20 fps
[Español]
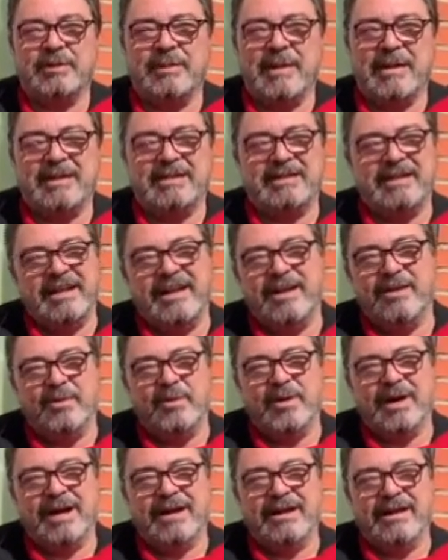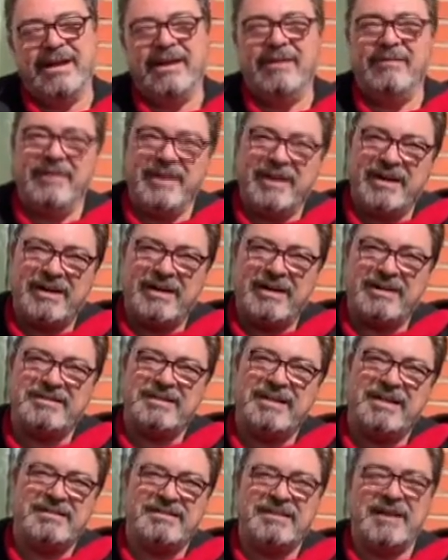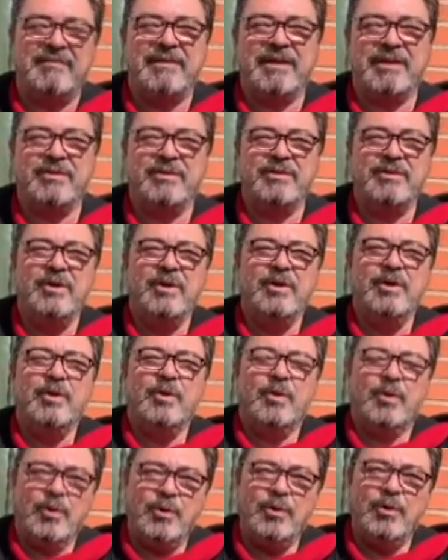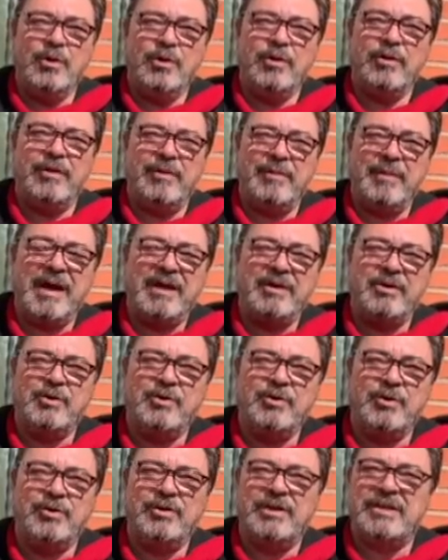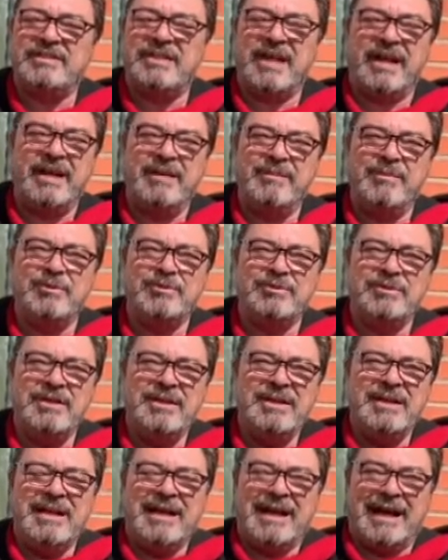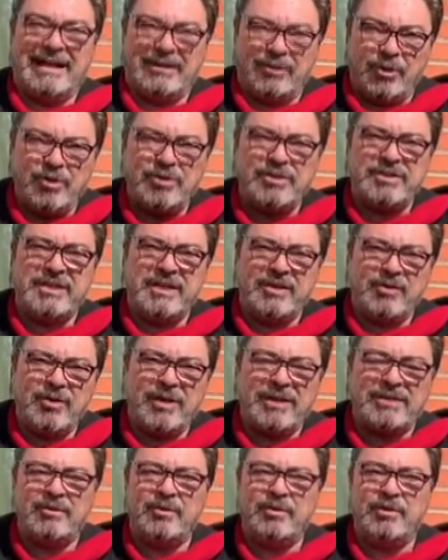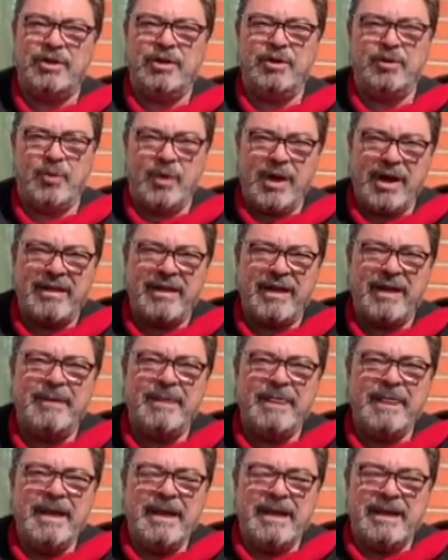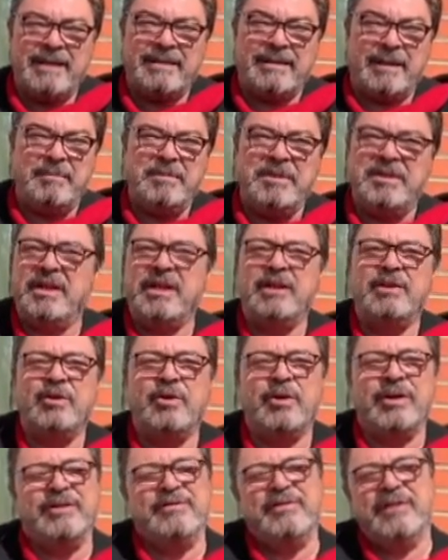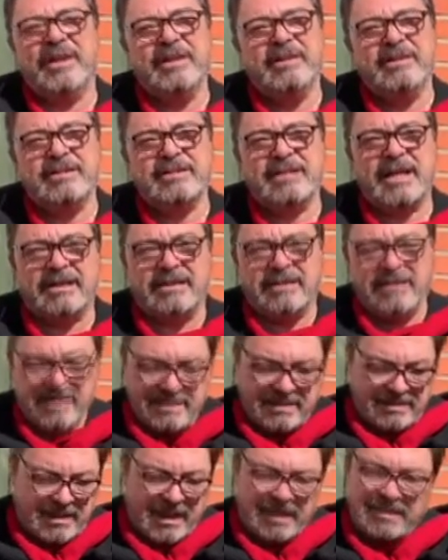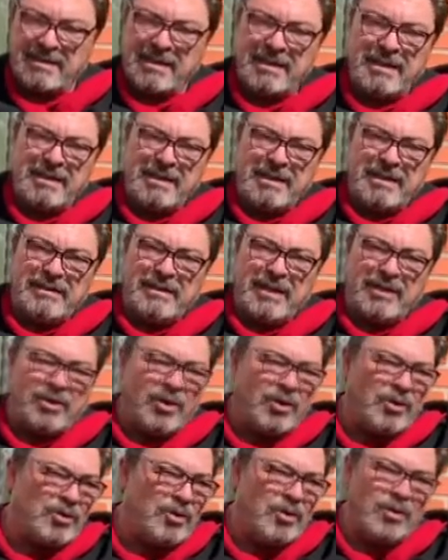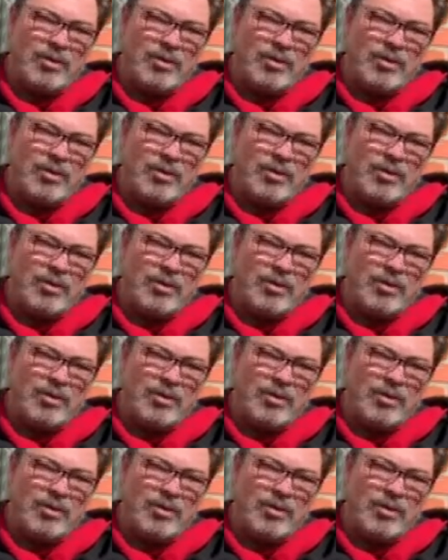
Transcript: que van a tener lugar el viernes y el sábado 1 y 2 de mayo, donde estaremos 14 horas continuadas retransmitiendo a diferentes artistas de todos